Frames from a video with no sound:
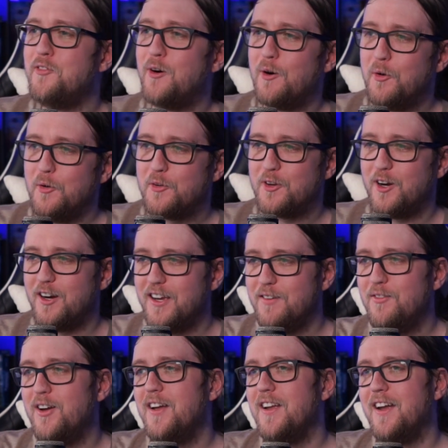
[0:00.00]
roses quand
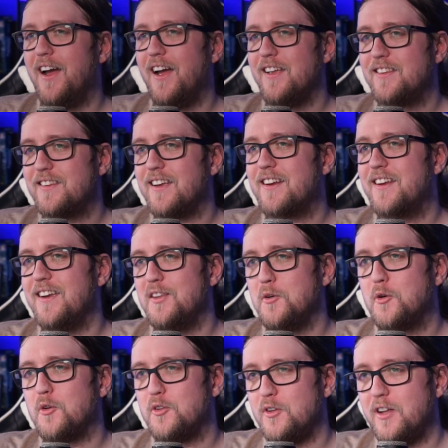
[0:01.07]
même. Un sac
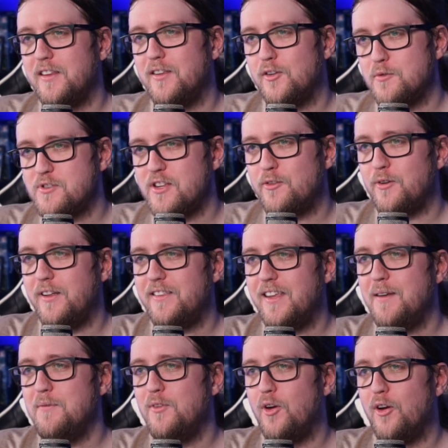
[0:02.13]
cadeau contenant des objets sur les
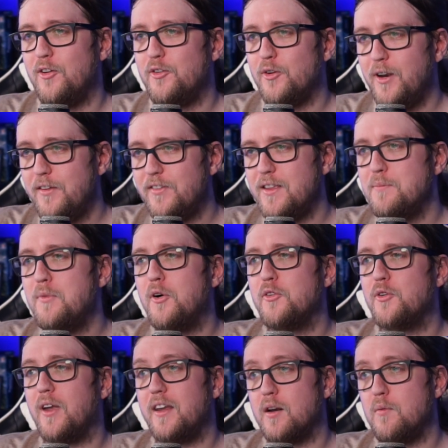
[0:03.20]
thèmes euh, de l'événement
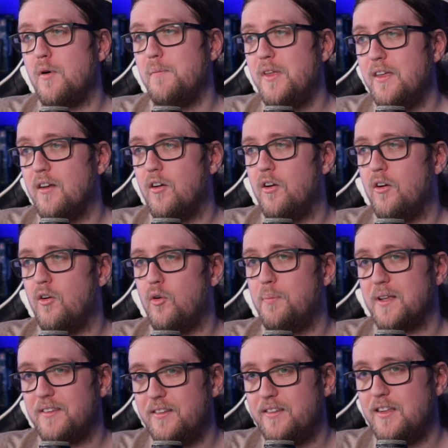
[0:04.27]
sera également mis euh, aux
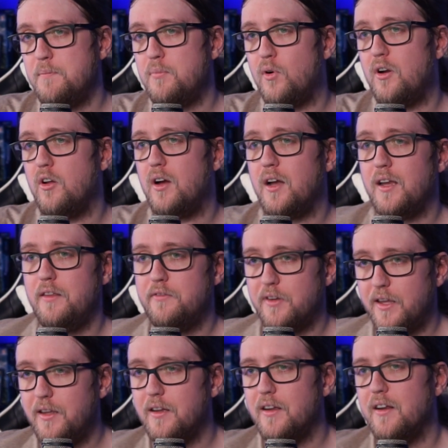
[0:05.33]
participants à leur
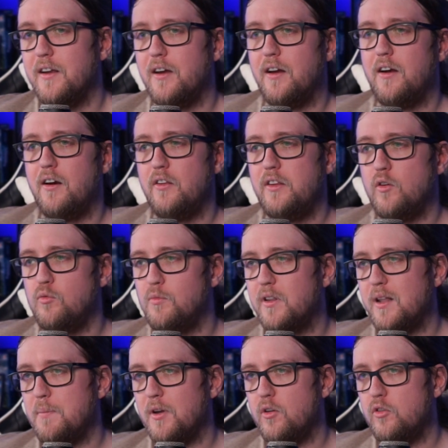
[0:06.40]
arrivée. Euh, le
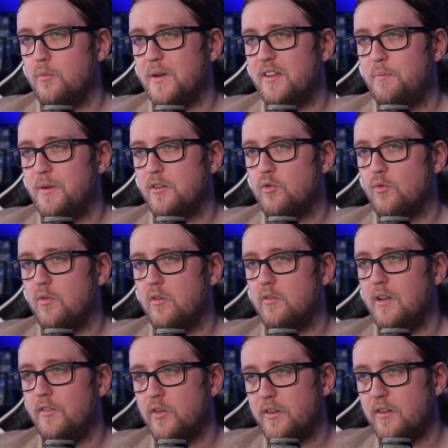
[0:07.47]
déroulement de la période de participation
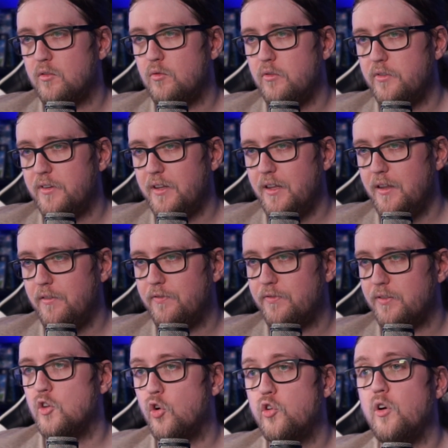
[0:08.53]
de la vente
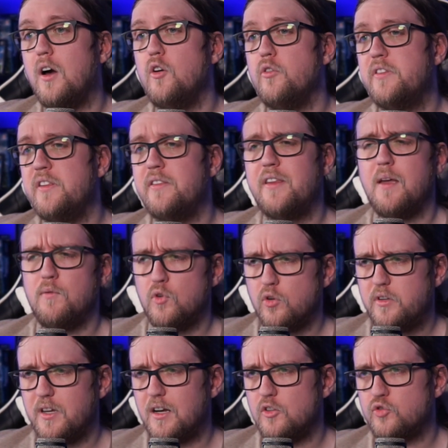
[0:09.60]
exclusif. Donc, il y aura le système de
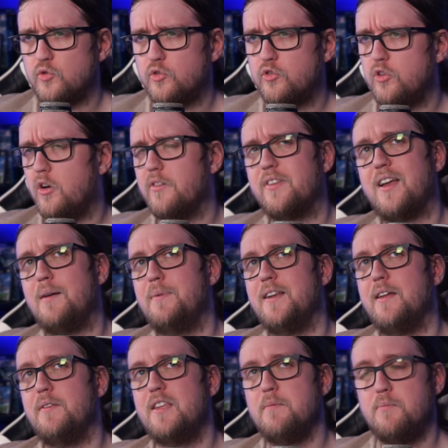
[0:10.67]
tirage au sort. Ça
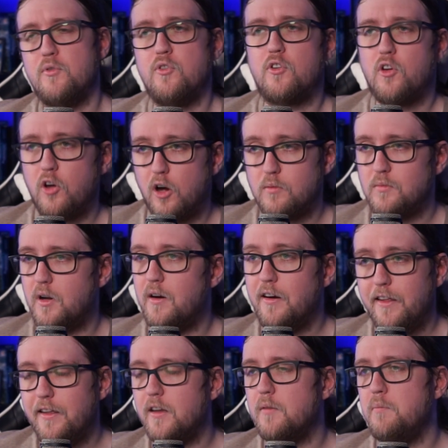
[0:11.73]
rappelle un petit peu comme
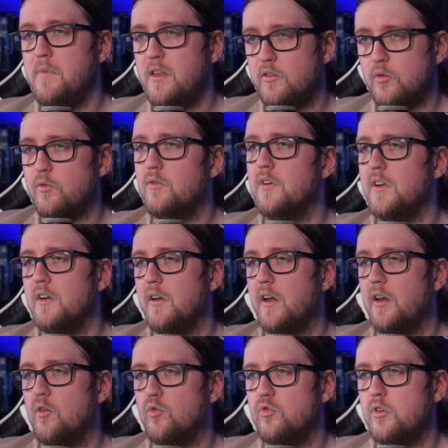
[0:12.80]
les maisons.
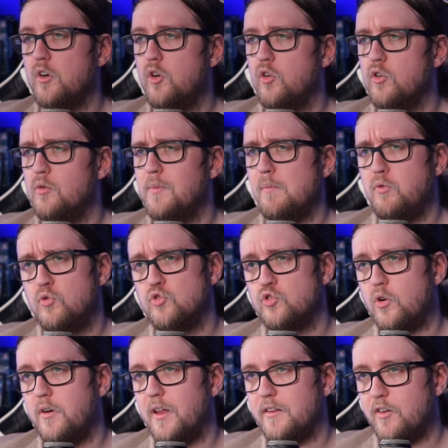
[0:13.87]
Et on sait que bah, beaucoup de
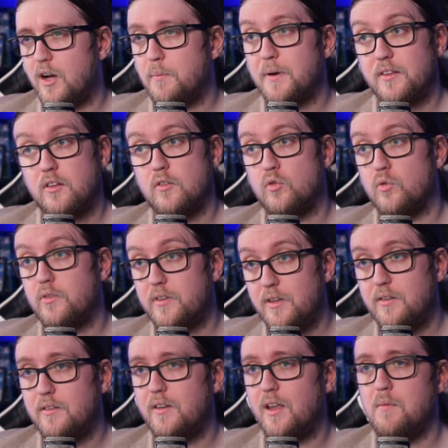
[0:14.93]
gens ont l'air d'avoir apprécié ce
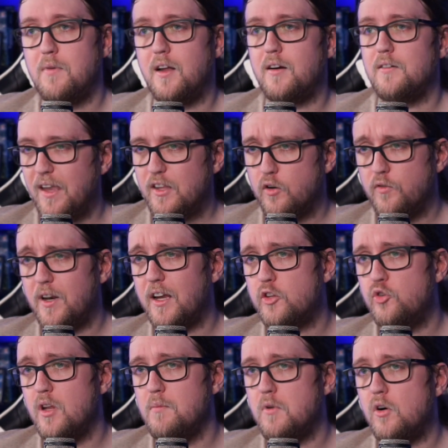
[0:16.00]
système-là. Et donc, voilà,
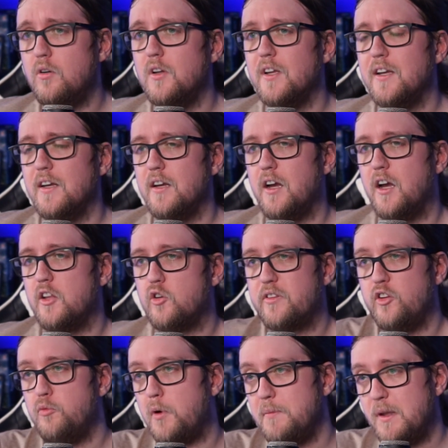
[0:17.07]
actuellement, donc
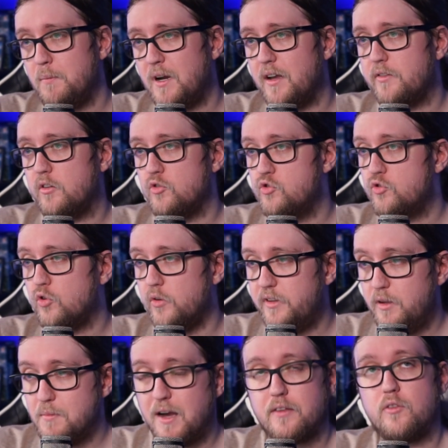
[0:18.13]
c'est du 1er mars jusqu'au
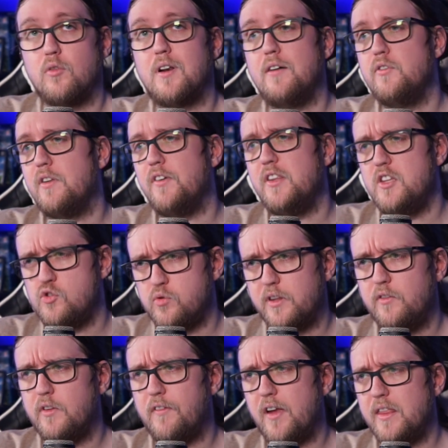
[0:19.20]
10 mars. Donc là, vous avez 10 jours
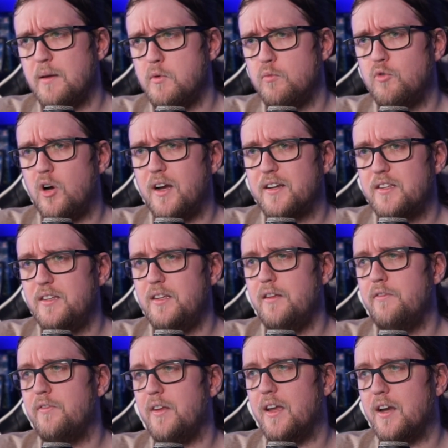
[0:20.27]
si vous avez un abonnement
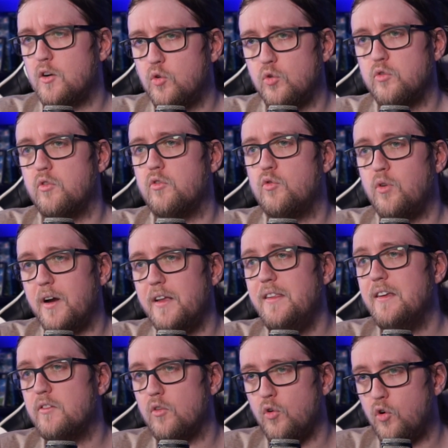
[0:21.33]
actif compte Square
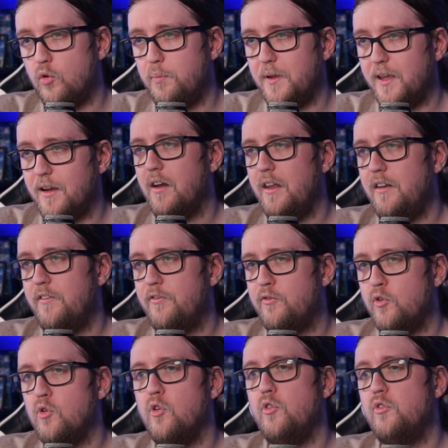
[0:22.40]
Enix européen. Il
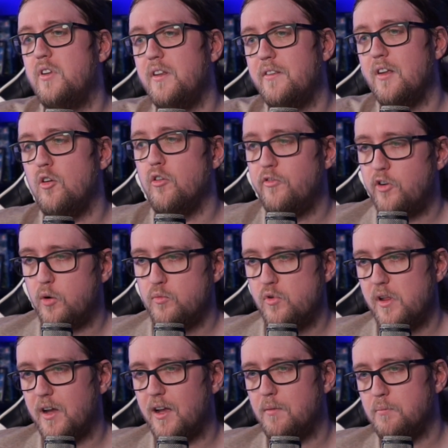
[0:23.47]
faut utiliser le
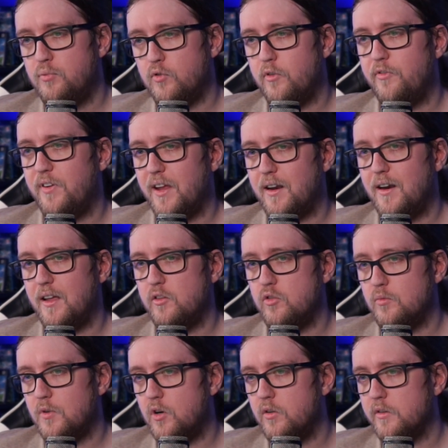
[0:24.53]
formulaire hein, pour faire la
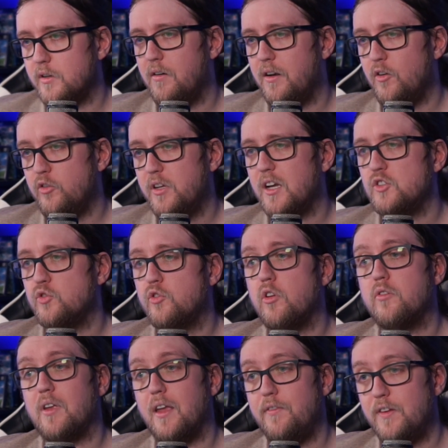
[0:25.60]
demande. Le tirage au
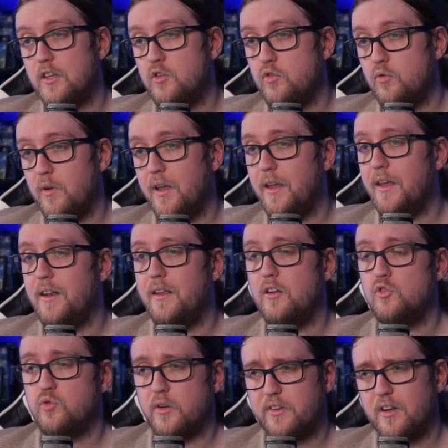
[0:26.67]
sort sera effectué et
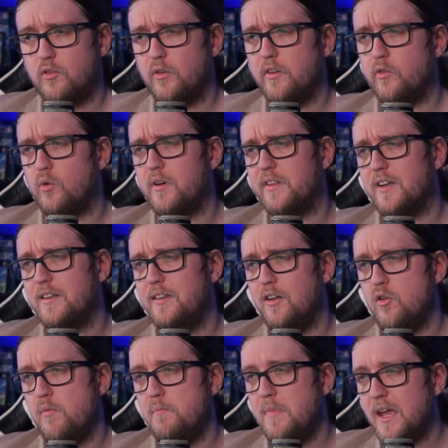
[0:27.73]
les joueurs sélectionnés seront
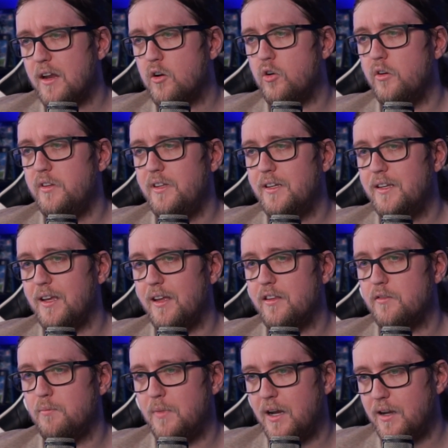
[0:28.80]
contactés le mercredi
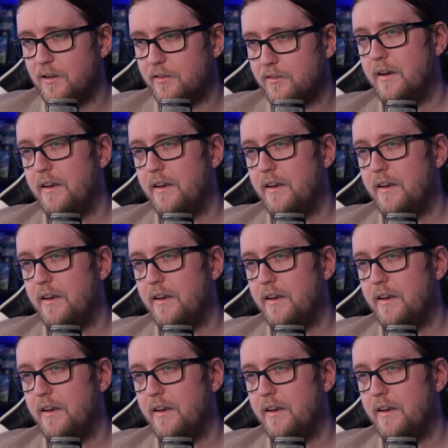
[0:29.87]
15 mars.